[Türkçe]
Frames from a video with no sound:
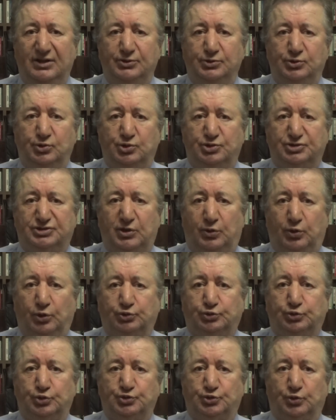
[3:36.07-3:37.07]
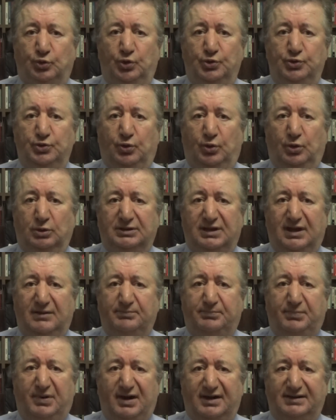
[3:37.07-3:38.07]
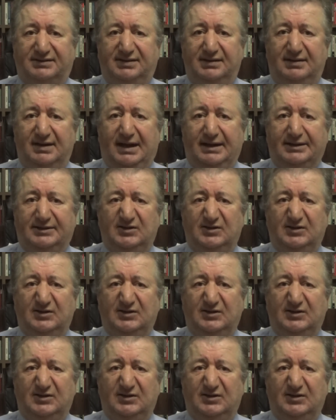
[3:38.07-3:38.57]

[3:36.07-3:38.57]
%30 oyu olan partiler